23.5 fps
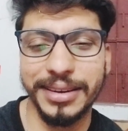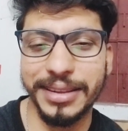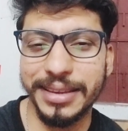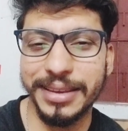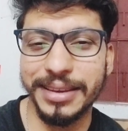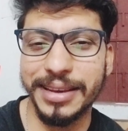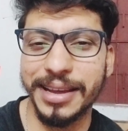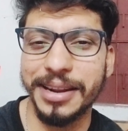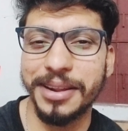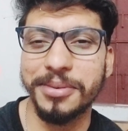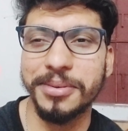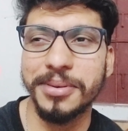ठीक ही
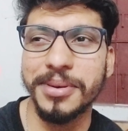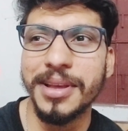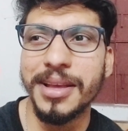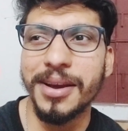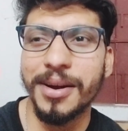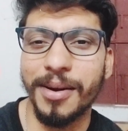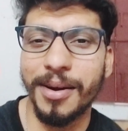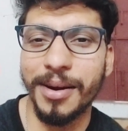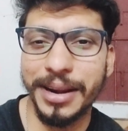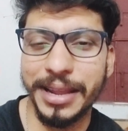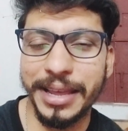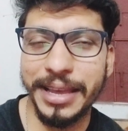कह रहा हूँ
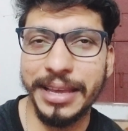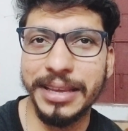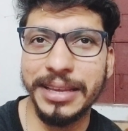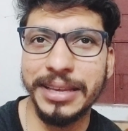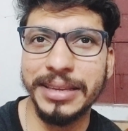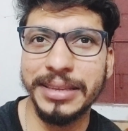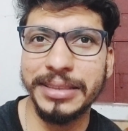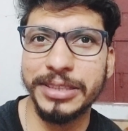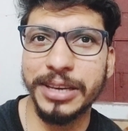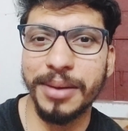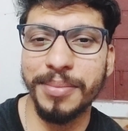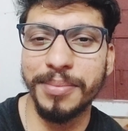और
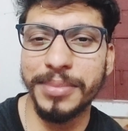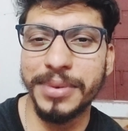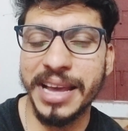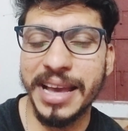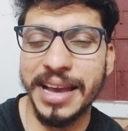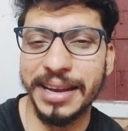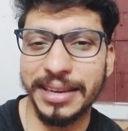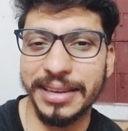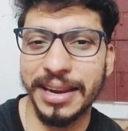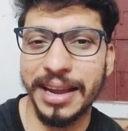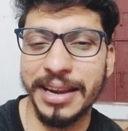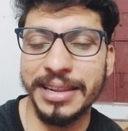ये जब नया
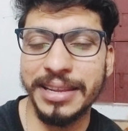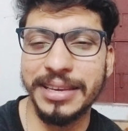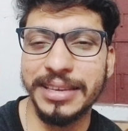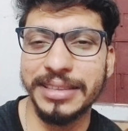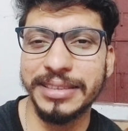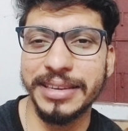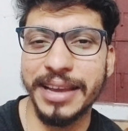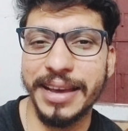खिलाड़ी किसी